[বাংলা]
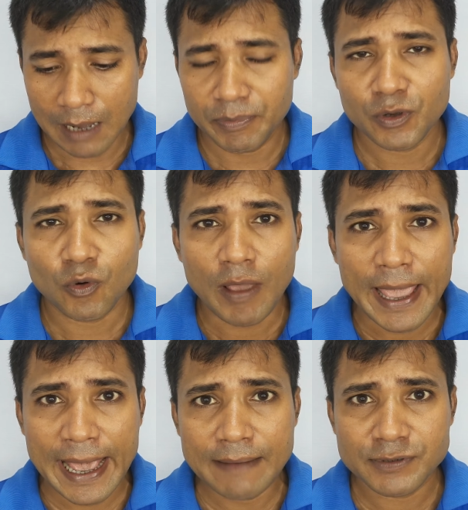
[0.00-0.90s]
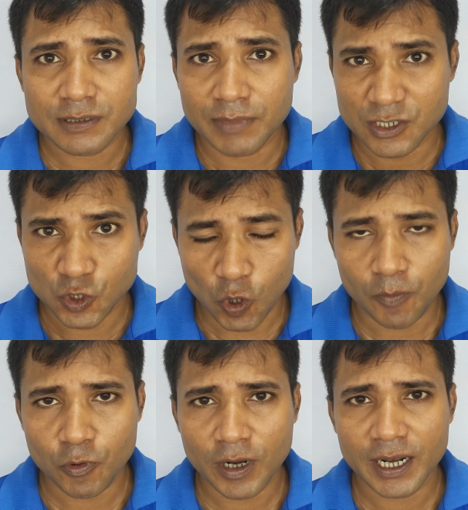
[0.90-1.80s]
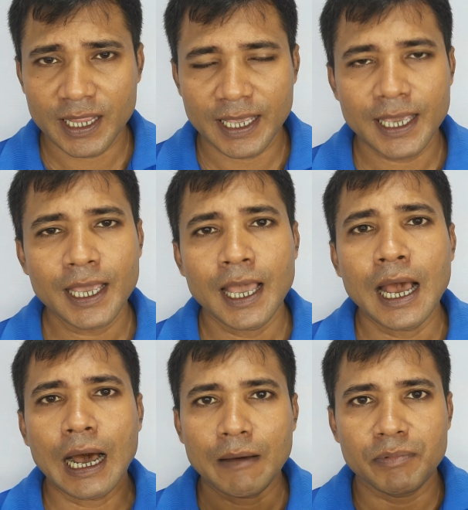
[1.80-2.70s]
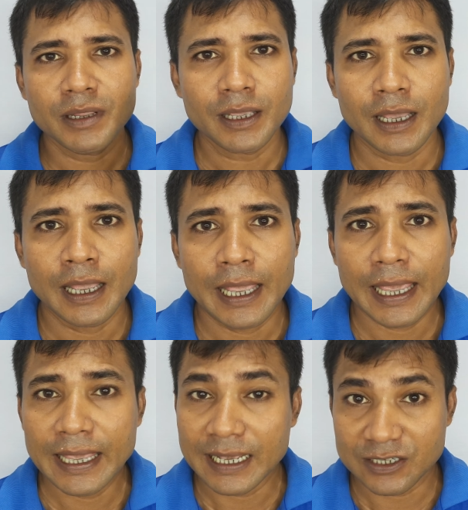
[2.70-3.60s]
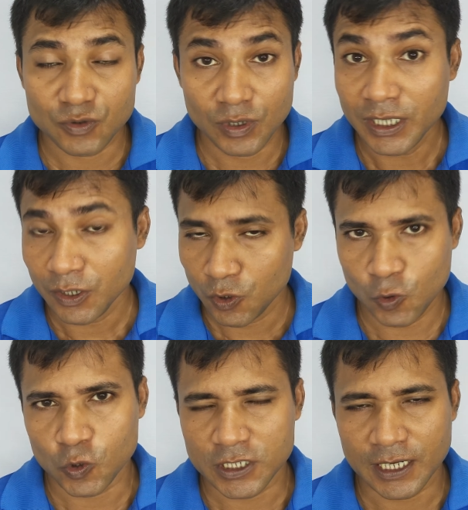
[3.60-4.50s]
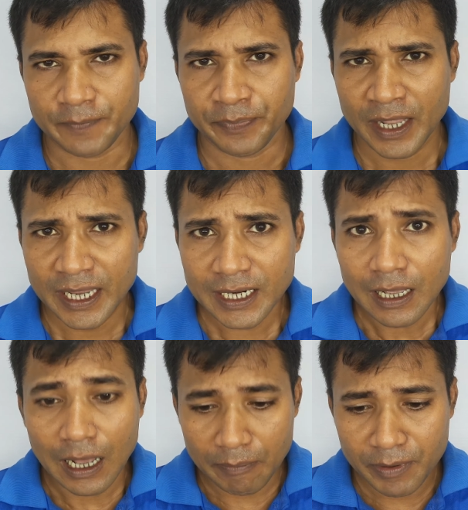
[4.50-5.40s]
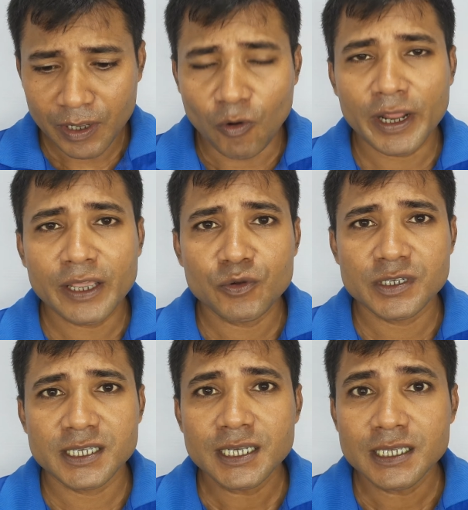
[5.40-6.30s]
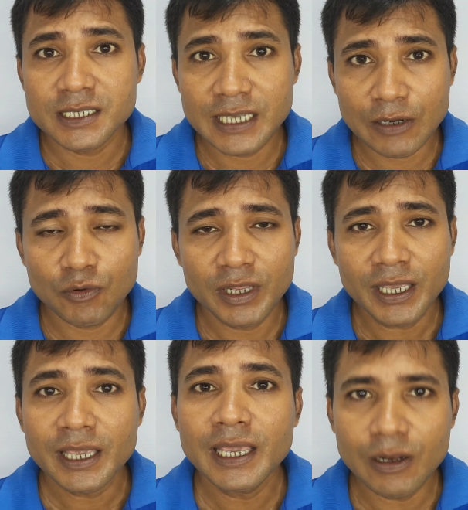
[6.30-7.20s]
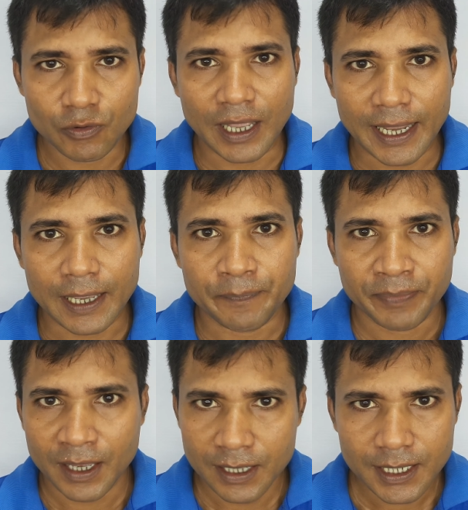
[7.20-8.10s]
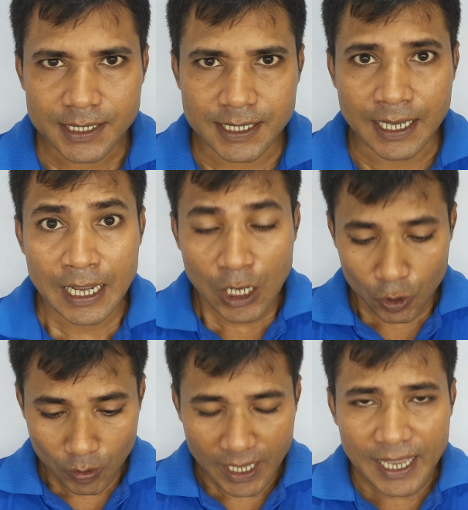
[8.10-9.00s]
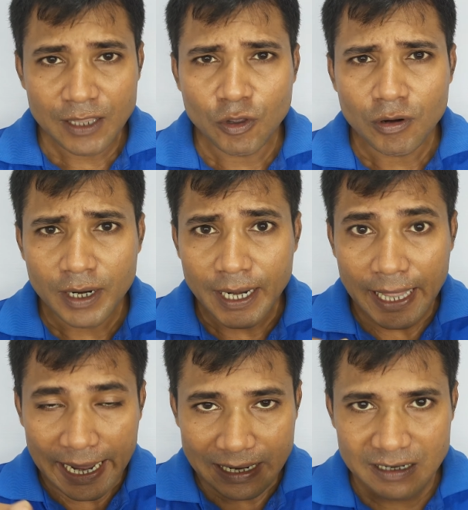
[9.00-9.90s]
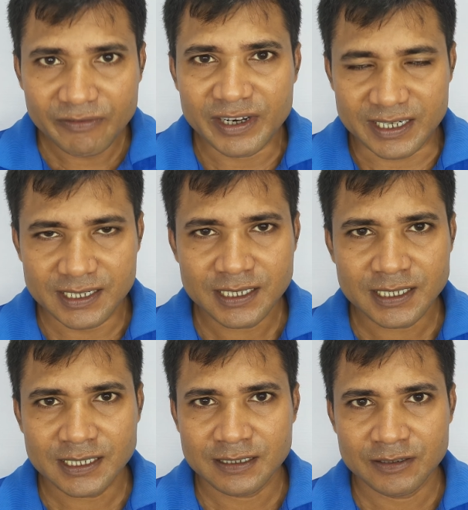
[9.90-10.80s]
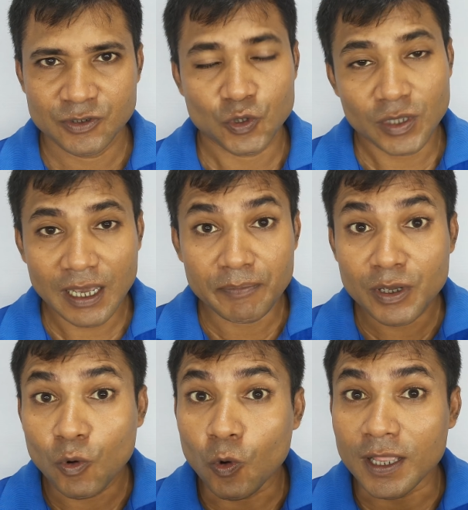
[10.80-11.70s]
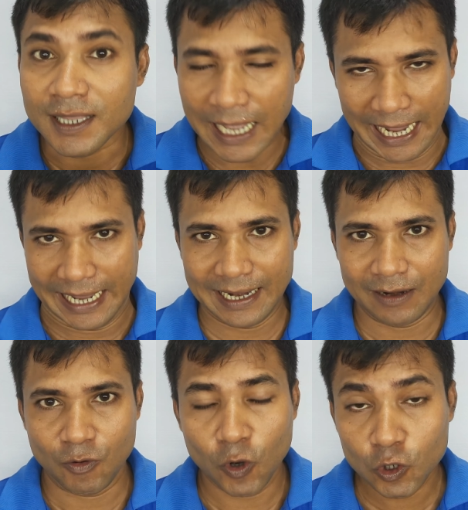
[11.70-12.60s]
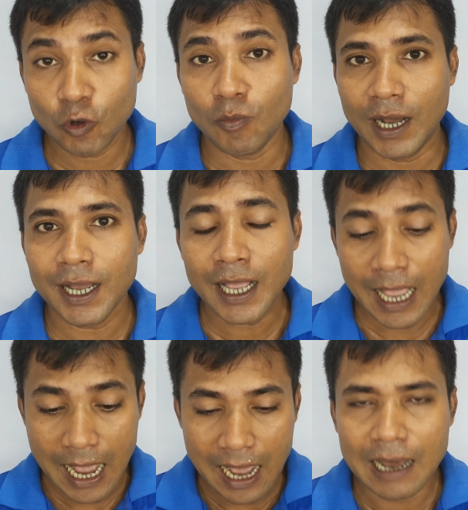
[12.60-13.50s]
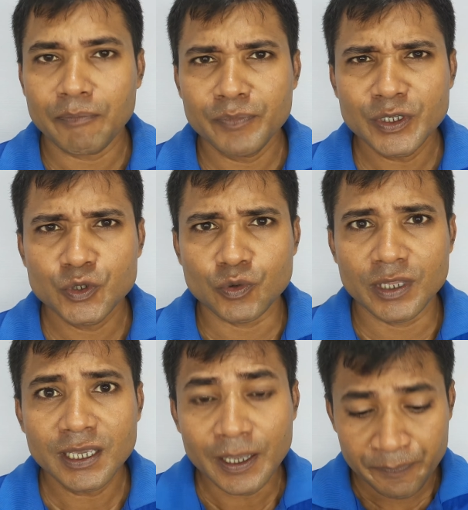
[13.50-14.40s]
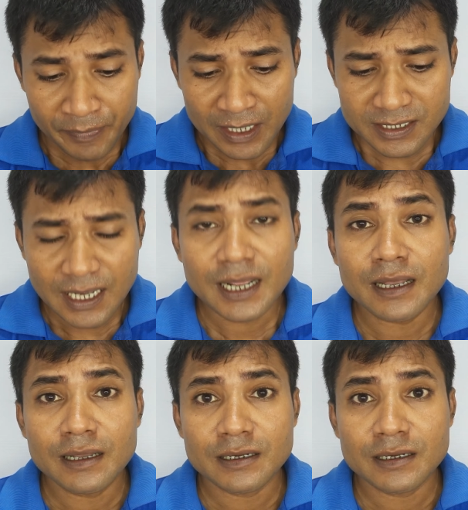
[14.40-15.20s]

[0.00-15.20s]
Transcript: আপনি কোনো অ্যাপস বা সফটওয়্যার থেকে আপনি এই কাজগুলি করছেন এটা আপনি অনেকে রয়েছে যে এগুলি কিনেও থাকে ঠিক আছে তো এই ধরনের অ্যাক্টিভিটিস যদি আপনি করে থাকেন অথবা আপনি যদি যারা